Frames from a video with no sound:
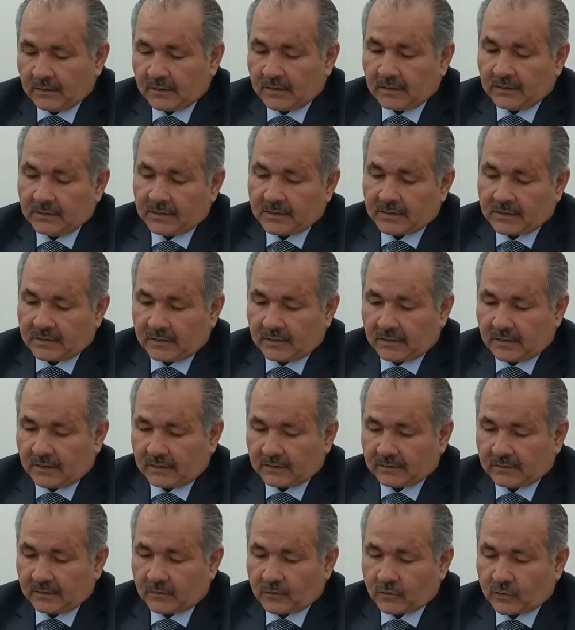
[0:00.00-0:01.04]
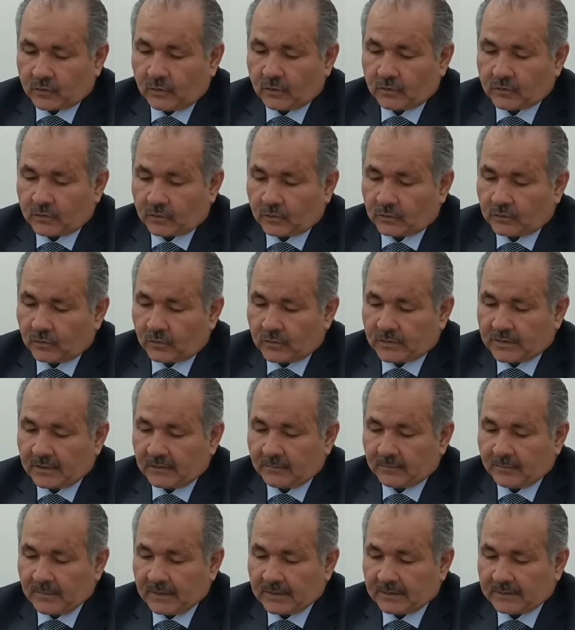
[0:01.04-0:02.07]
istidatta çok çok yüksek
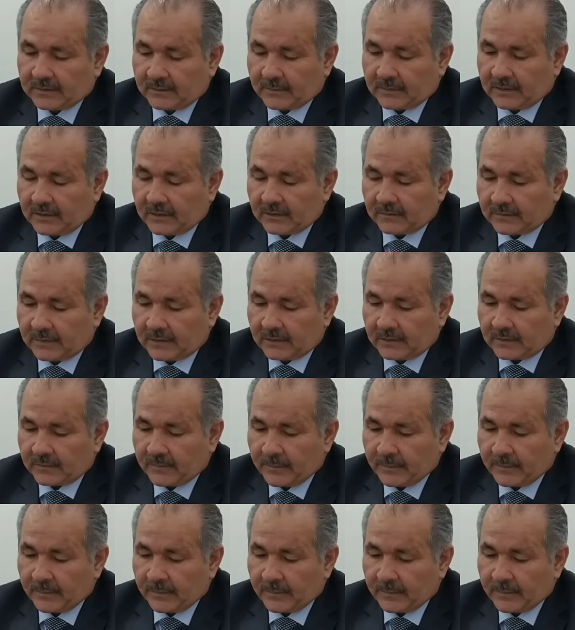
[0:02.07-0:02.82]
mertebeler var.